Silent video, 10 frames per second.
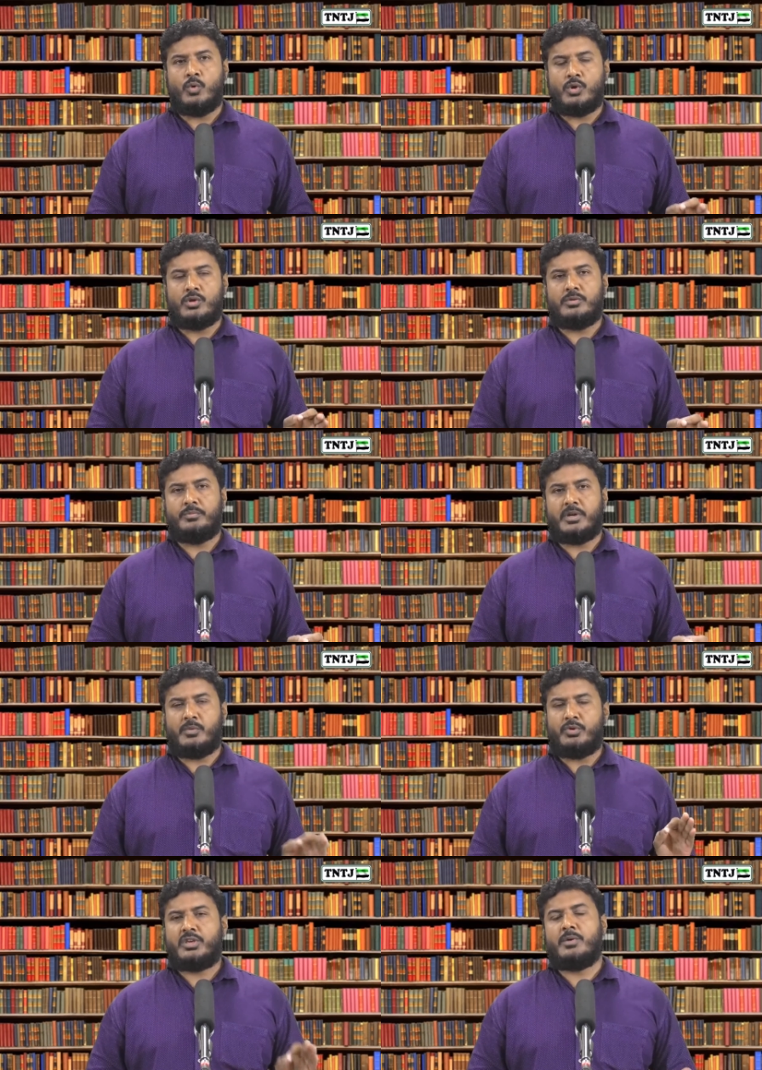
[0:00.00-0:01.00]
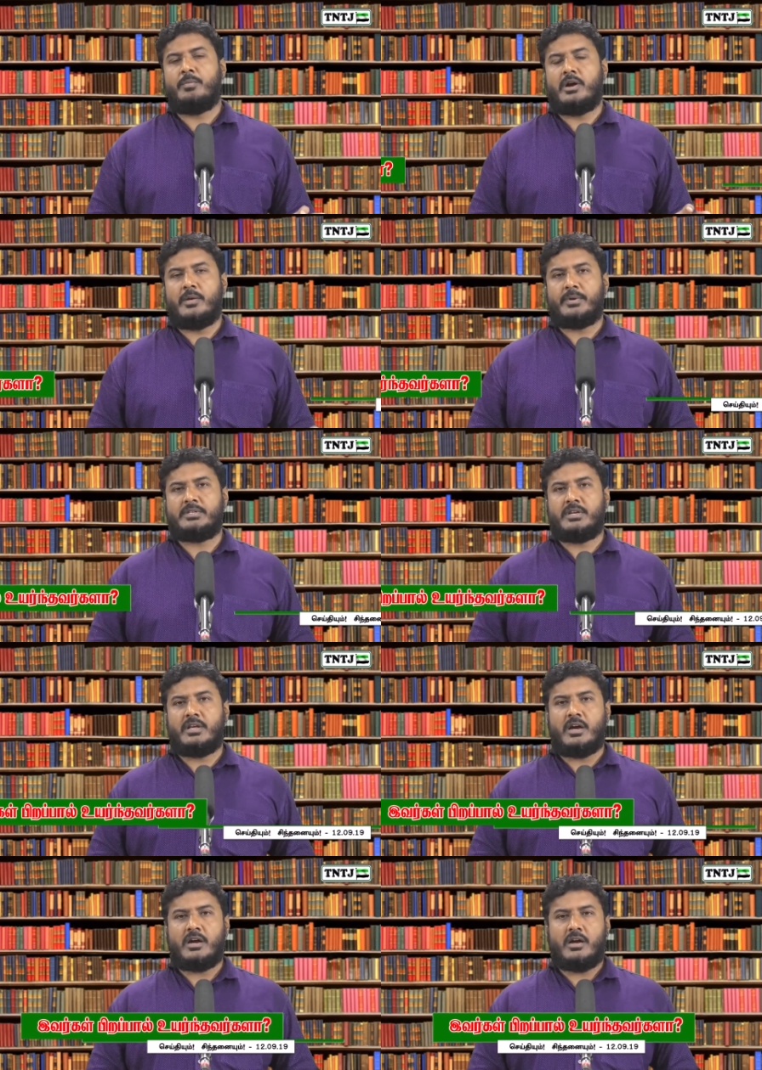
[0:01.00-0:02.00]
ஒரு மிக முக்கியமான
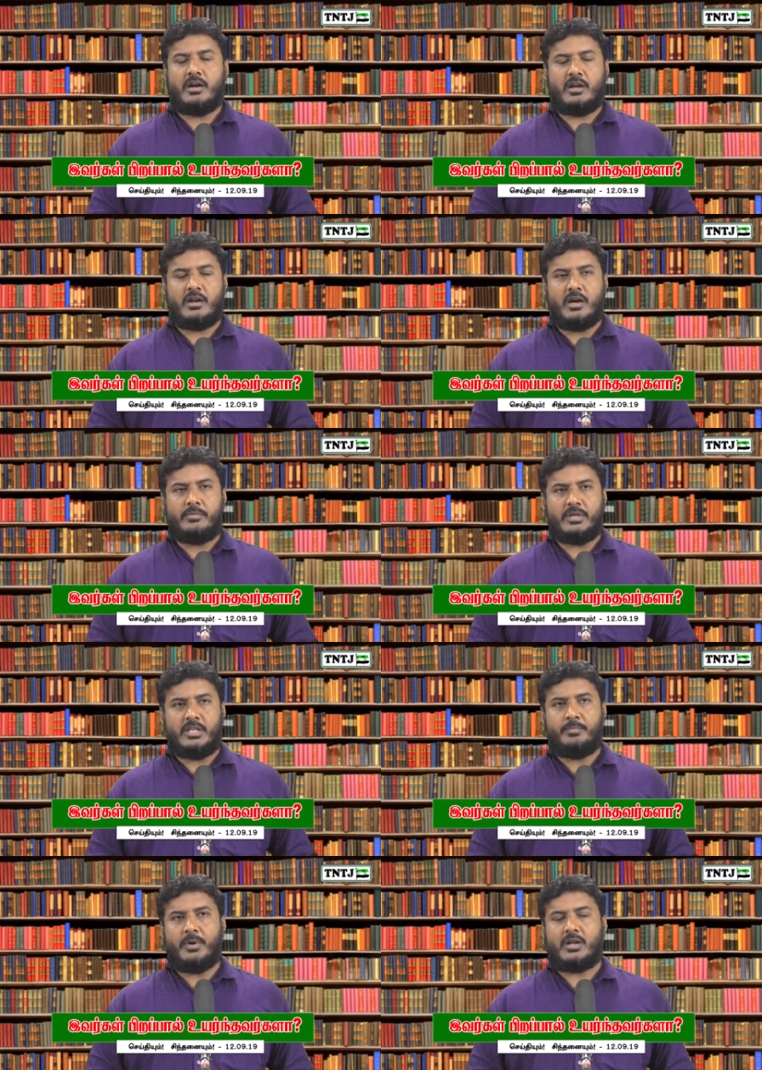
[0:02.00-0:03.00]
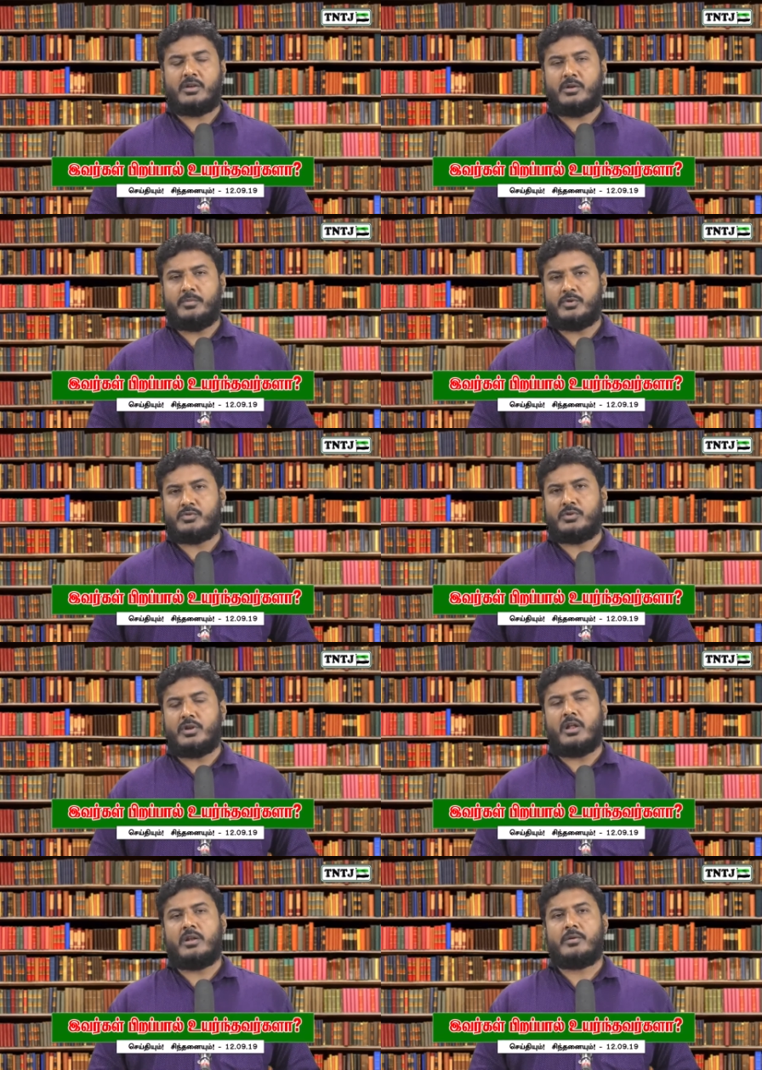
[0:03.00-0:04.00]
பிரச்சனையாக நாம் எதை பார்க்கிறோம் என்று
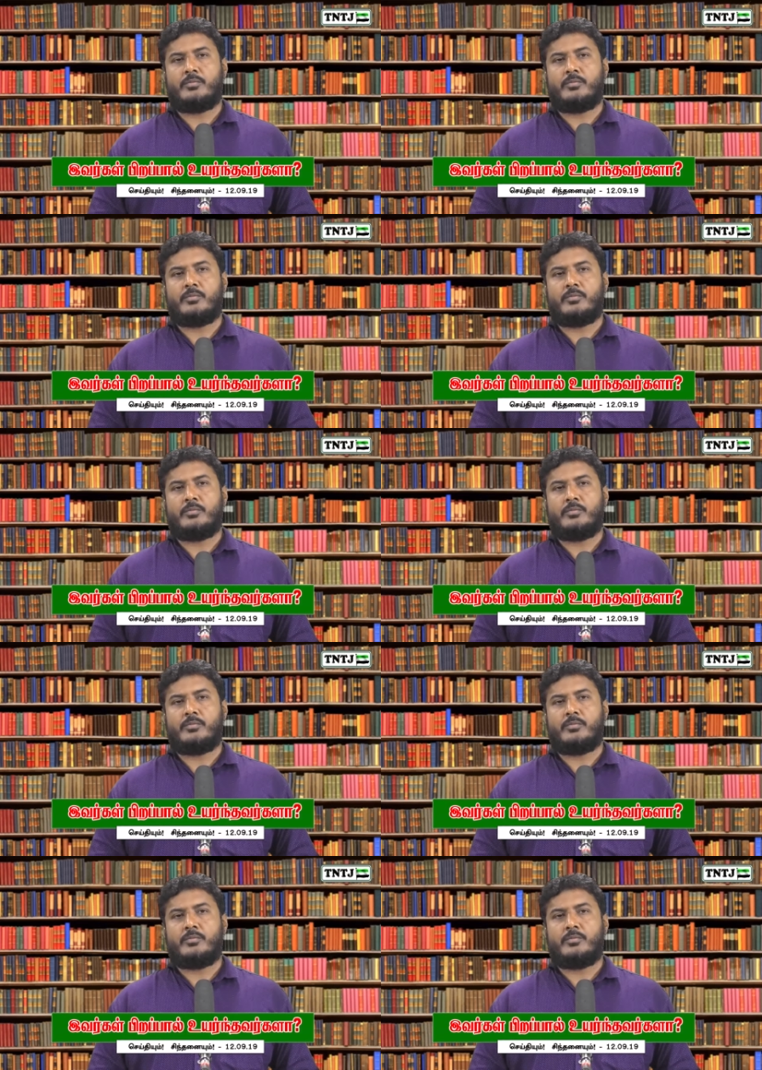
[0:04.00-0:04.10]
சொன்னால்